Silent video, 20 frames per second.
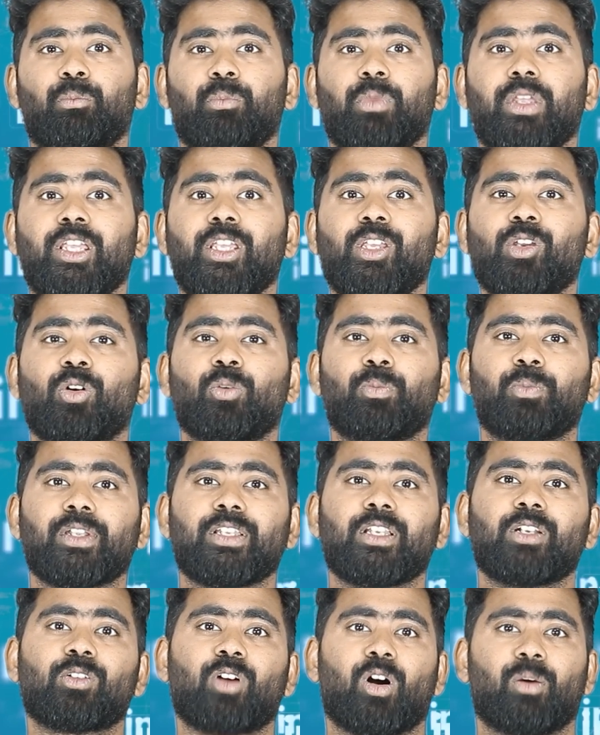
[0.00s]
మీ
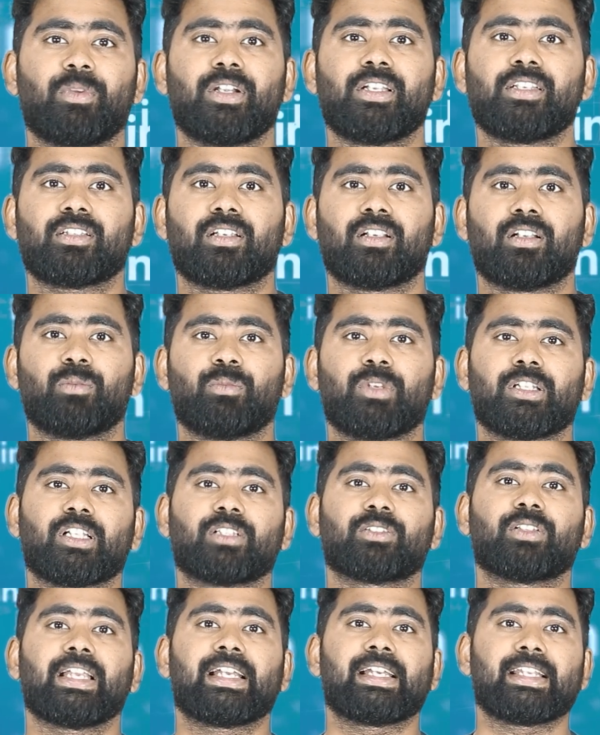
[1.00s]
ఒపీనియన్ కామెంట్ చేయండి మీరు
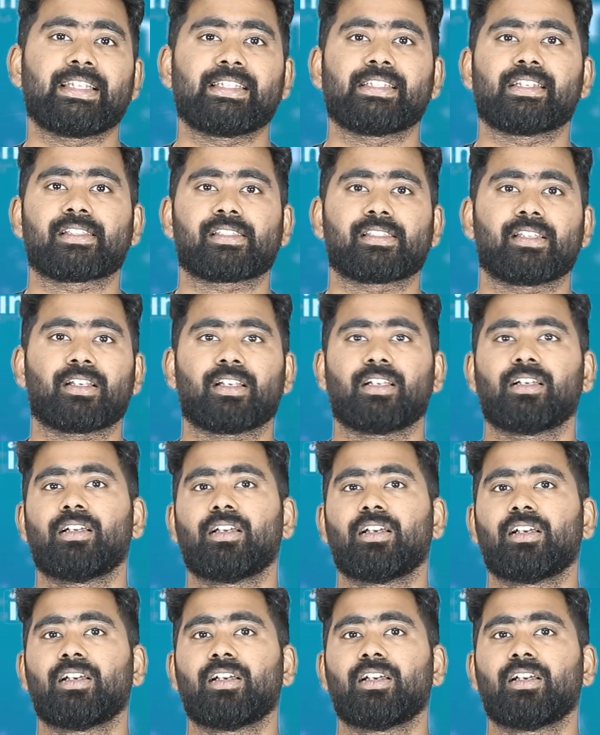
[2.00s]
దాంతో అగ్రీ చేస్తారా